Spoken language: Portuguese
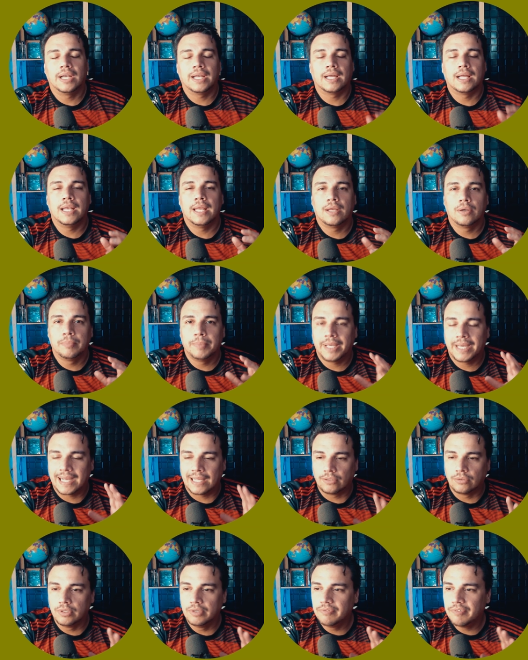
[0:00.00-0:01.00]
E olha, galera, o
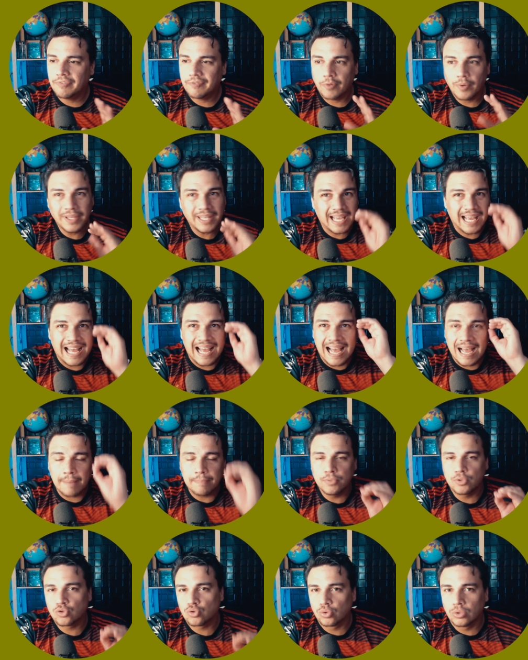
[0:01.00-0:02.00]
Mercado Livre foi
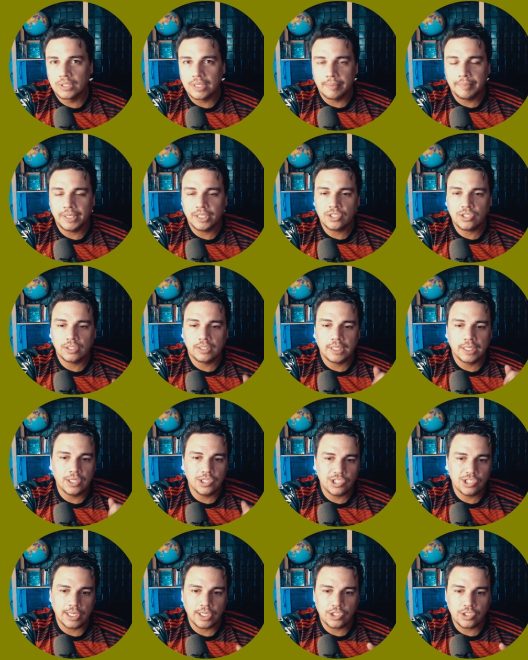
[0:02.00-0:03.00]
absurdamente
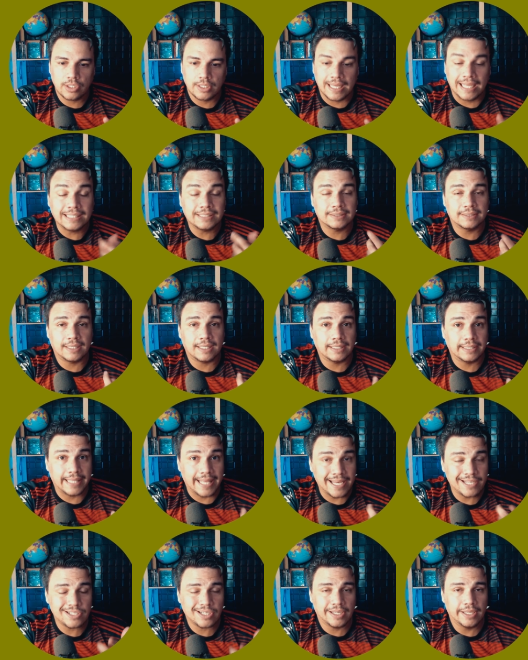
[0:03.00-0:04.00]
inteligente na
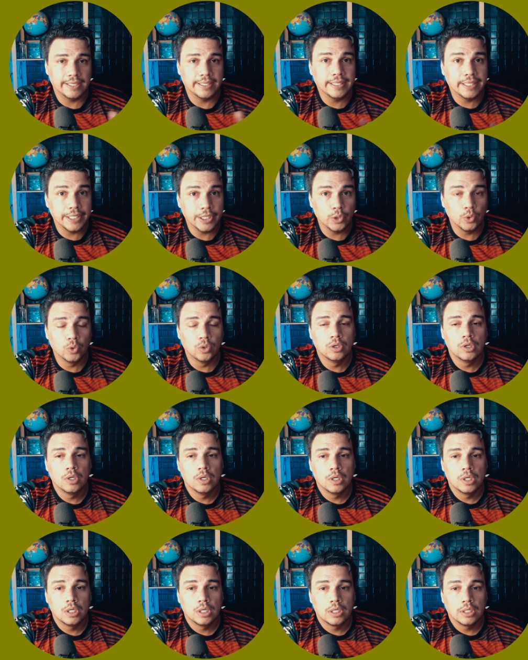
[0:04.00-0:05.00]
estratégia que ele criou
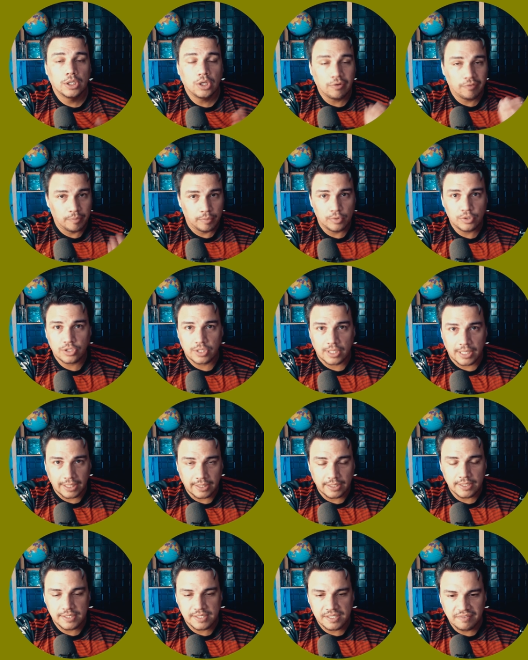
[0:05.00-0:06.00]
que eu vou mostrar
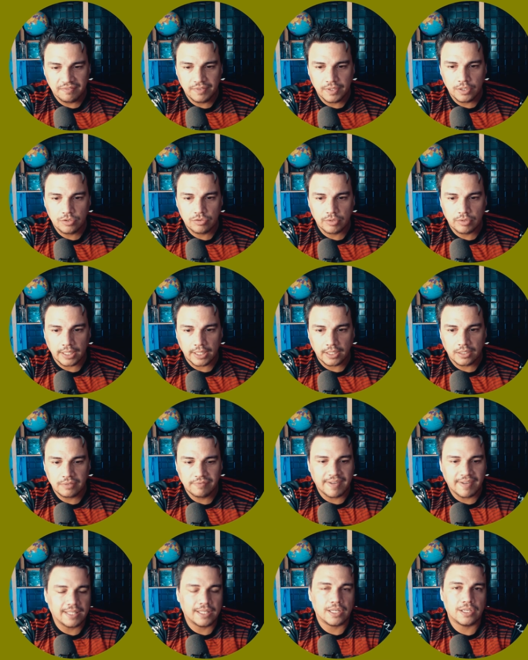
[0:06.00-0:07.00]
aqui nesse vídeo, né?
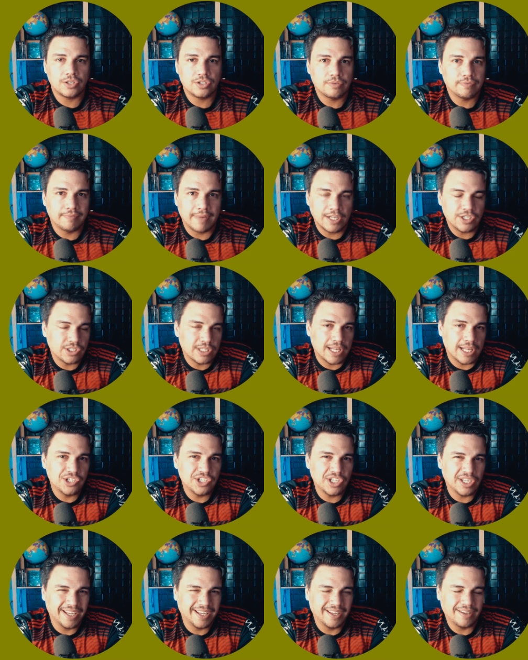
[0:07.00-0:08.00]
Que vai, dar, vai te dar
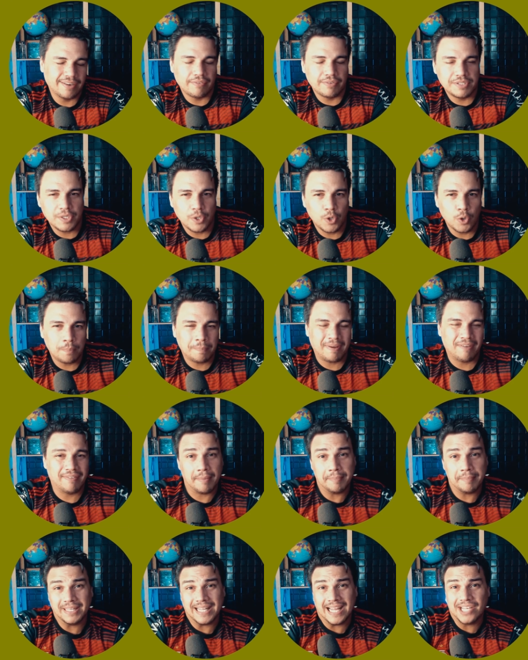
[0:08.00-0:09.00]
dinheiro, a você, opa,
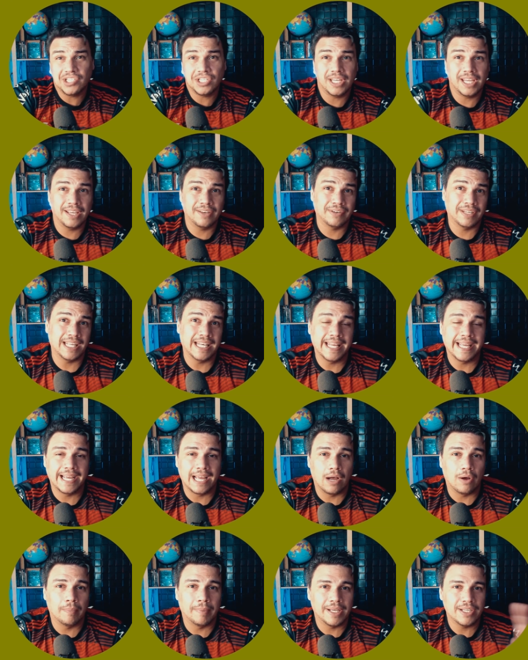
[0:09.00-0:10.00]
vai me dar dinheiro, que
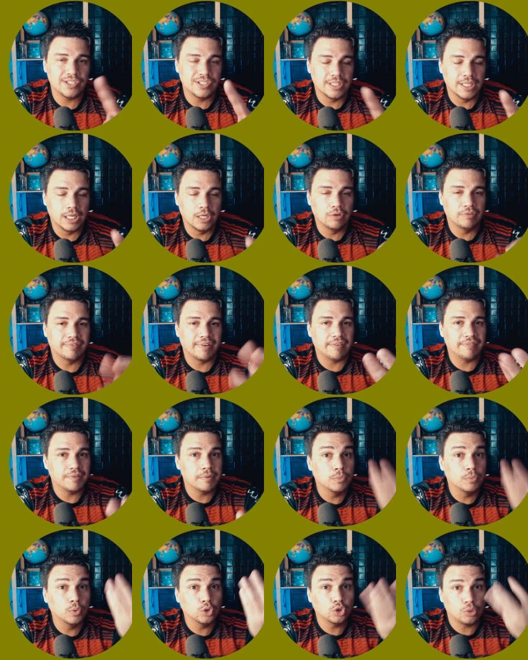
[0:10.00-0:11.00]
legal, mas não, vai
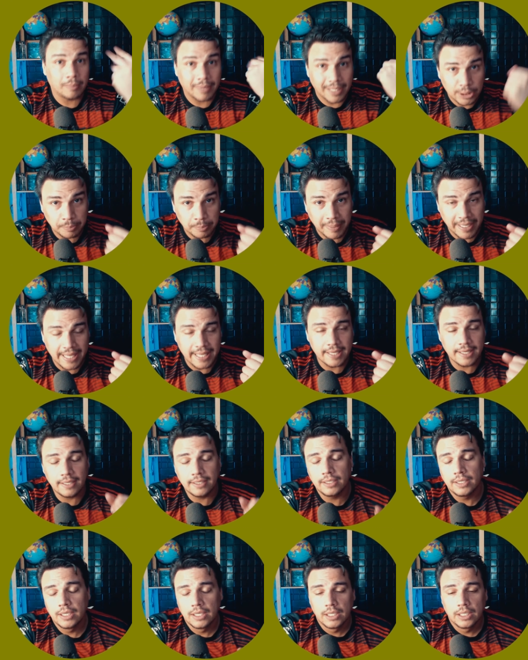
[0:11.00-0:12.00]
vir muito mais para
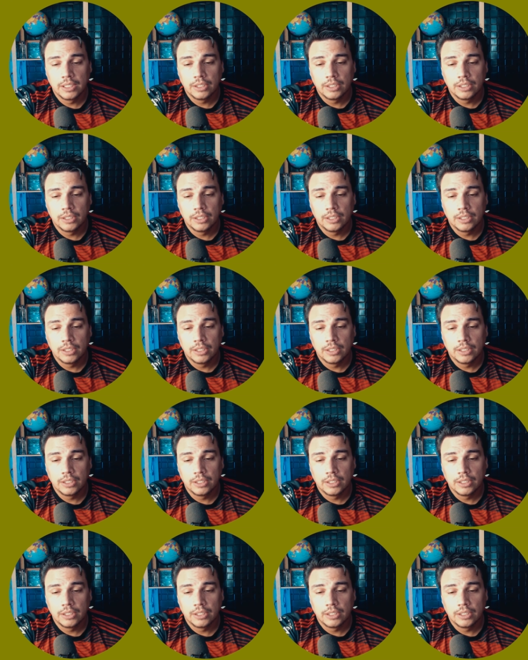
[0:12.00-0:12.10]
ele